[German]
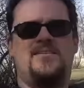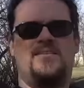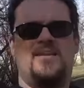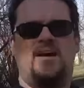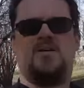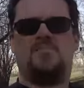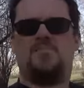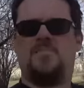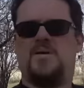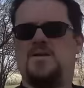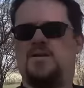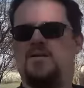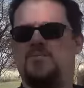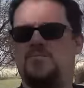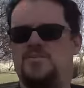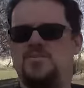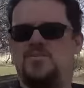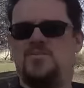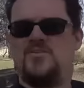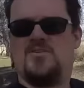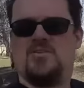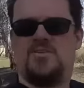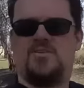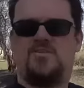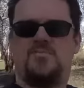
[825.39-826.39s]
Nachbarn habe
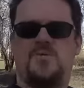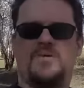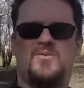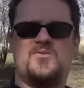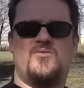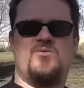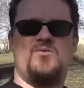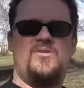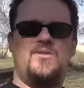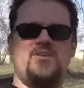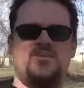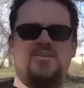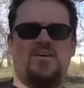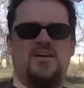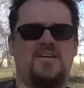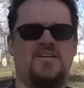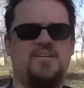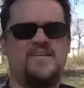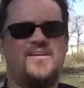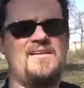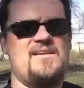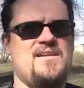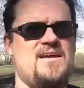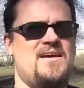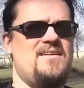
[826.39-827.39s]
ich noch nicht persönlich
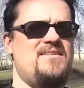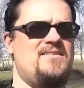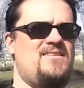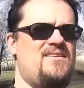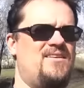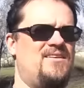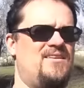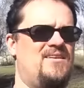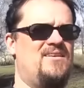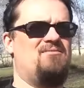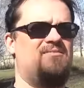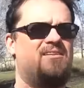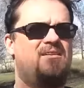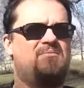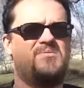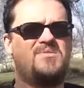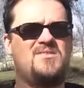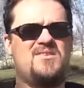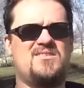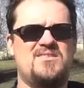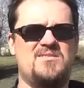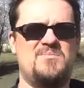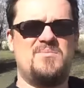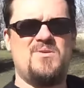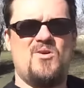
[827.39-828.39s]
kennengelernt. War
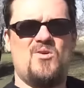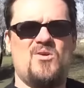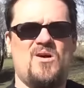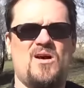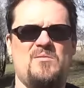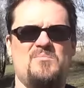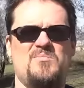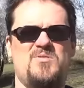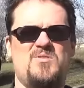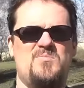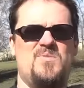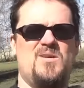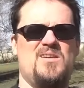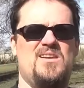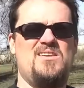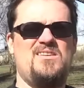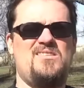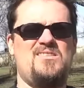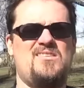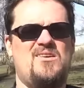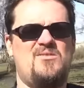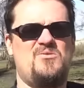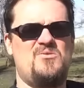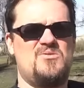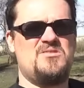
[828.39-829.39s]
bis jetzt aber auch abends mal
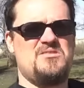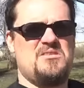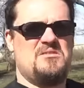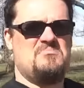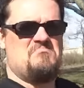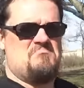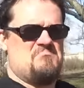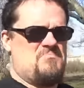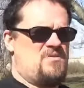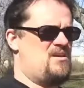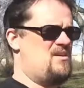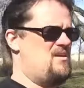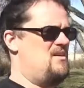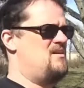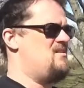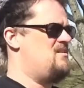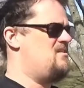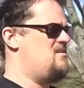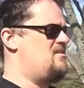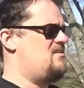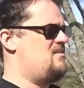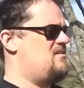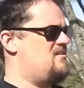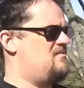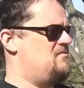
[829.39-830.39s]
Licht aus.
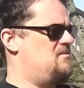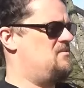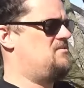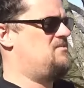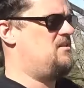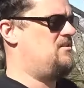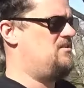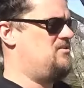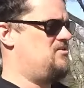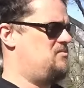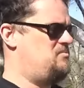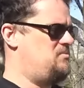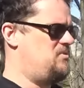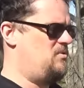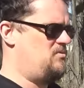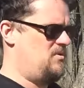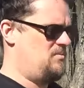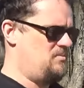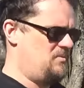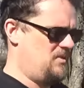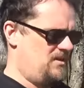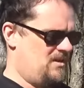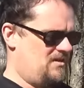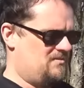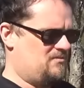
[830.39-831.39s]
Ich weiß gar nicht, ob da
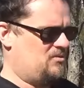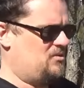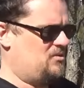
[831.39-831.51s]
überhaupt einer